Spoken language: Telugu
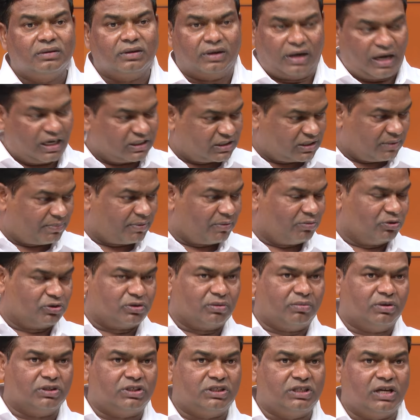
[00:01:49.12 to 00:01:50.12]
రాష్ట్ర
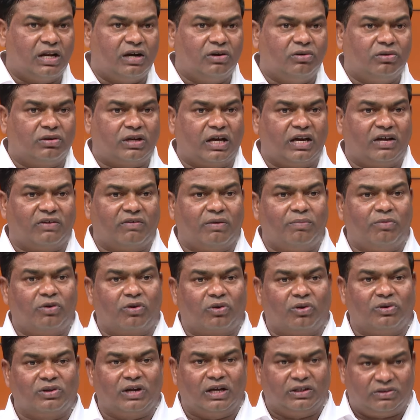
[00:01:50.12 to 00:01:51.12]
ప్రభుత్వం వచ్చి ఇవాళ నూట ఇరవై
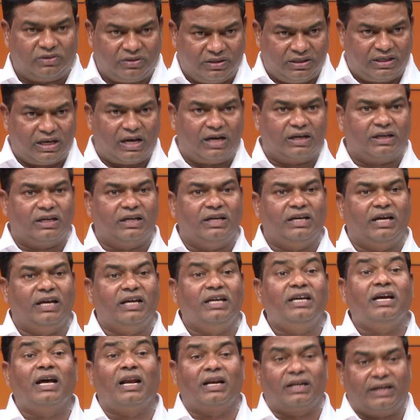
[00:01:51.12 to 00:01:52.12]
మూడు రోజులు అవుతుంది ఇయ్యలకి
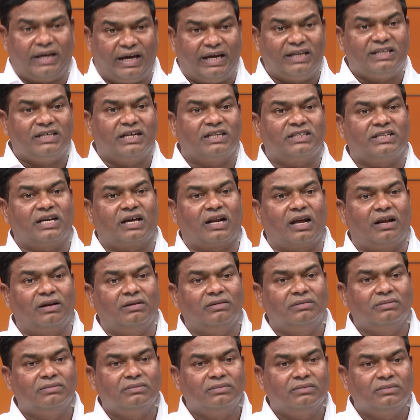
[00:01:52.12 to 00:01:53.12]
ఇయ్యలకి ఏం చేశారు వాళ్ళు
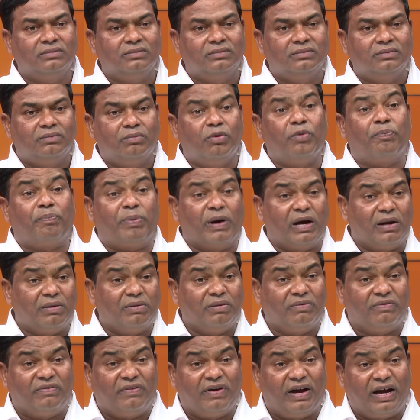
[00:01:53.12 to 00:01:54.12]
ముప్పై
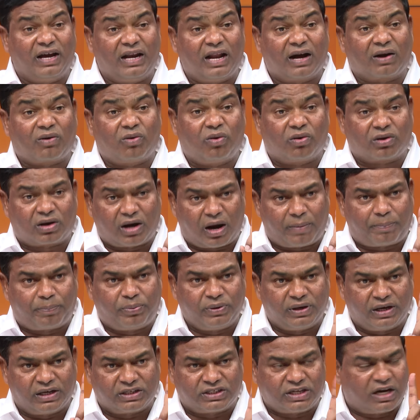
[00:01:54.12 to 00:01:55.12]
ఎనిమిది వేల కోట్ల
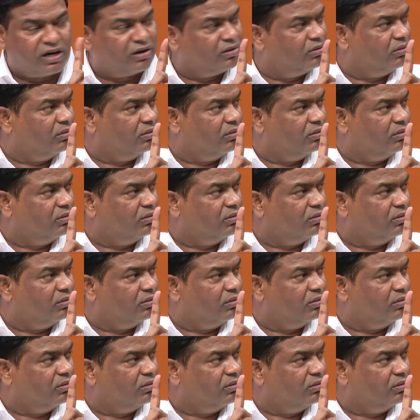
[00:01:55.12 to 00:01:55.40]
అప్పు చేశారు